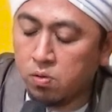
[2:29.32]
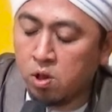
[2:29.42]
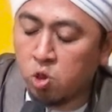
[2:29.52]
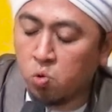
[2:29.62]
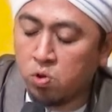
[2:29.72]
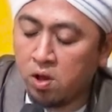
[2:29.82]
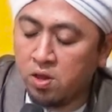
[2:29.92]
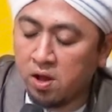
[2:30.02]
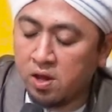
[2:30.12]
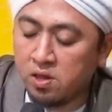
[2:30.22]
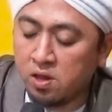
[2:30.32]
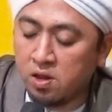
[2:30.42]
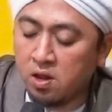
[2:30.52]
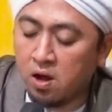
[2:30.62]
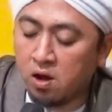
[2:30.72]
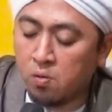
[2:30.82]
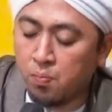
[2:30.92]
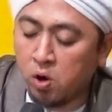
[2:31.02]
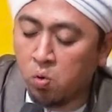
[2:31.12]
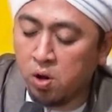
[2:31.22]
Tentu saja kita tidak akan
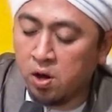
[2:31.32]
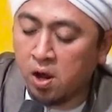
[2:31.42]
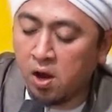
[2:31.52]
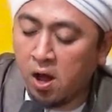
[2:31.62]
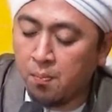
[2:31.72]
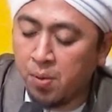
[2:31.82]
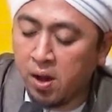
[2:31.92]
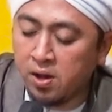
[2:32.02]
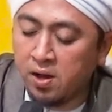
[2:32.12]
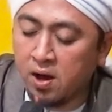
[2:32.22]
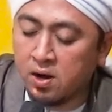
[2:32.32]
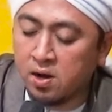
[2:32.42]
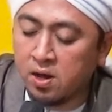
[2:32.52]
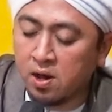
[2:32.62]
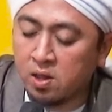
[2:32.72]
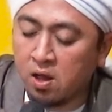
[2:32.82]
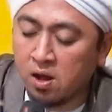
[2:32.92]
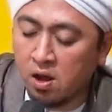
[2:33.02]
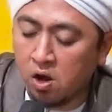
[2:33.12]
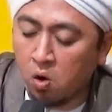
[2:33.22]
peduli dengan apa yang
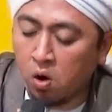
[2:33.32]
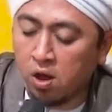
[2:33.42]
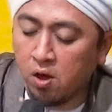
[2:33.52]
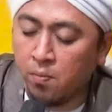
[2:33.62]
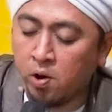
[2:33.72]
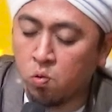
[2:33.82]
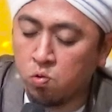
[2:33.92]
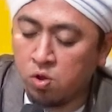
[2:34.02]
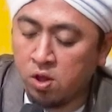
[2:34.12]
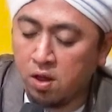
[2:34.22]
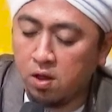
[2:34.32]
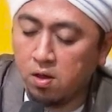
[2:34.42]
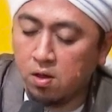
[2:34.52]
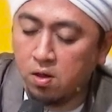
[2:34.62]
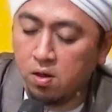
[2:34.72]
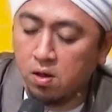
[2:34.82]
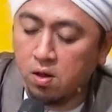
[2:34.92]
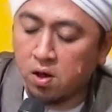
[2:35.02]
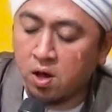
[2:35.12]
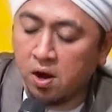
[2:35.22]
dikatakan oleh manusia
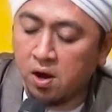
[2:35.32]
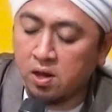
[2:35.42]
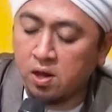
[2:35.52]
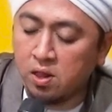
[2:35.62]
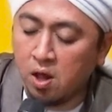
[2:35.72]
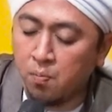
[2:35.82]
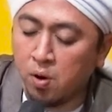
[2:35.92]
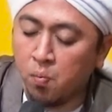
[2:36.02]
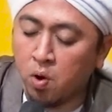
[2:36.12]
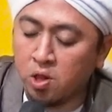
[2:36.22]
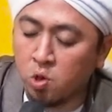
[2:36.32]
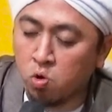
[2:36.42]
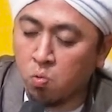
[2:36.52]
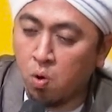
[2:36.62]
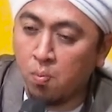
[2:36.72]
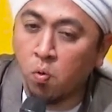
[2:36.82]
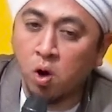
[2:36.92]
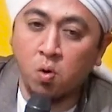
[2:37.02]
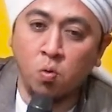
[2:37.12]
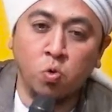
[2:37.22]
karena kita berbuat itu semua
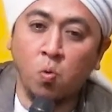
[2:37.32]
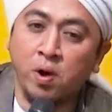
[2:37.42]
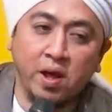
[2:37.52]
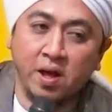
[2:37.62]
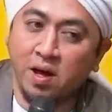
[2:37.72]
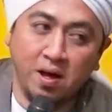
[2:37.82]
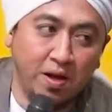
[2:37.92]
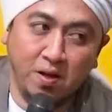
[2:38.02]
bukan untuk mereka.